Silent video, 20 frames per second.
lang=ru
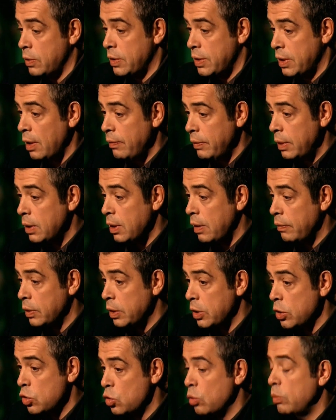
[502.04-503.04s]
вот самое
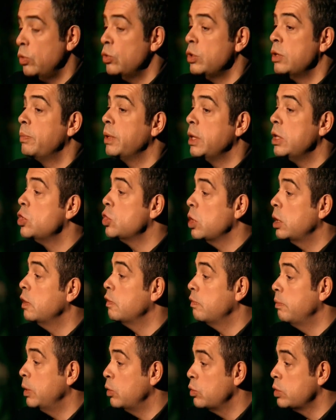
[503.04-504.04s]
главное, чтобы люди приезжали
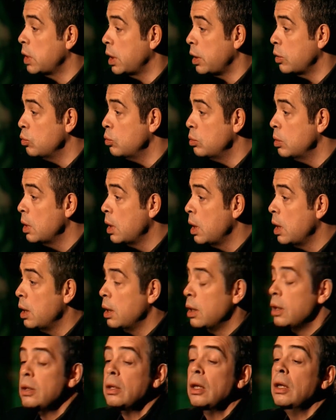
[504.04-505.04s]
в мою страну
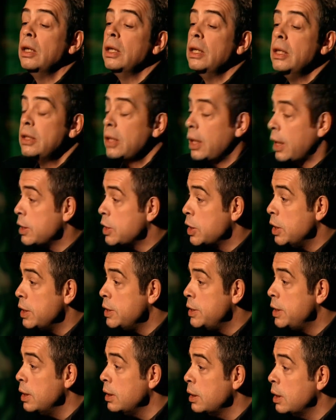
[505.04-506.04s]
э, и тратили
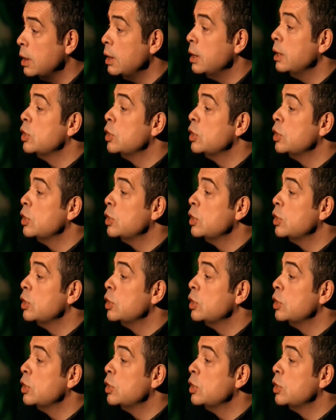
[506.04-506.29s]
деньги,